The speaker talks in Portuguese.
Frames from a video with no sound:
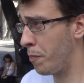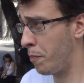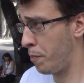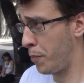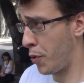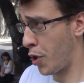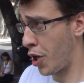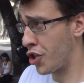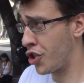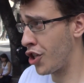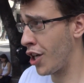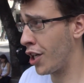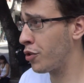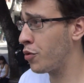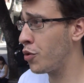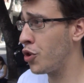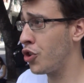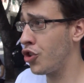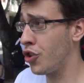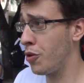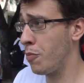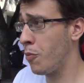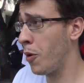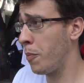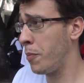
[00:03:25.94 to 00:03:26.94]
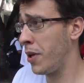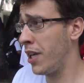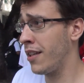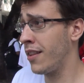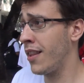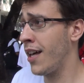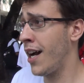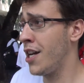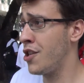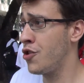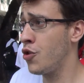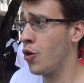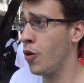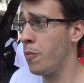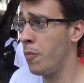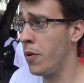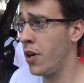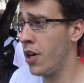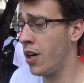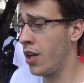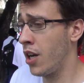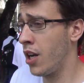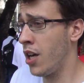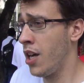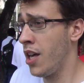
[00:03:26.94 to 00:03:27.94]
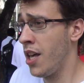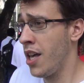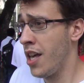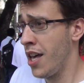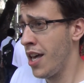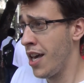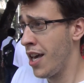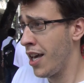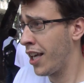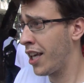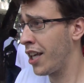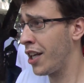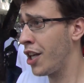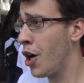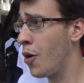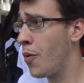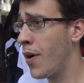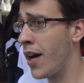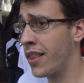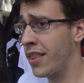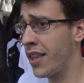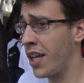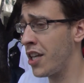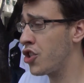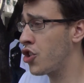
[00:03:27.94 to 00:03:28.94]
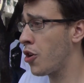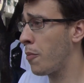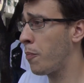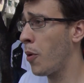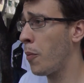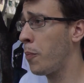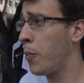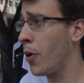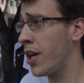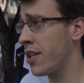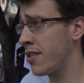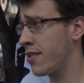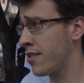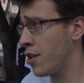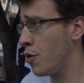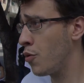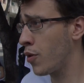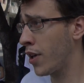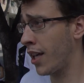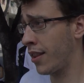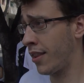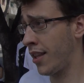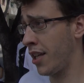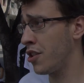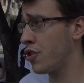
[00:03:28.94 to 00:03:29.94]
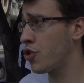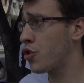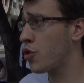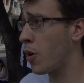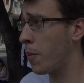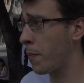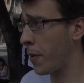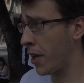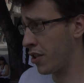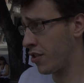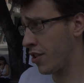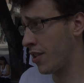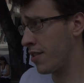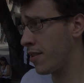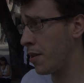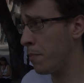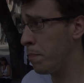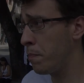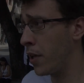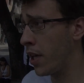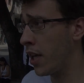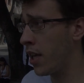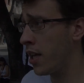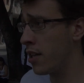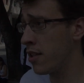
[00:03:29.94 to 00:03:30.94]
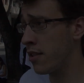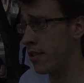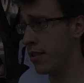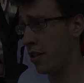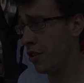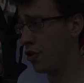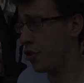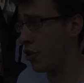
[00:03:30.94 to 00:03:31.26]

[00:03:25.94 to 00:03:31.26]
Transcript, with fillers: projetos de mobilidade urbana que não atende a população, que atende somente as empresas.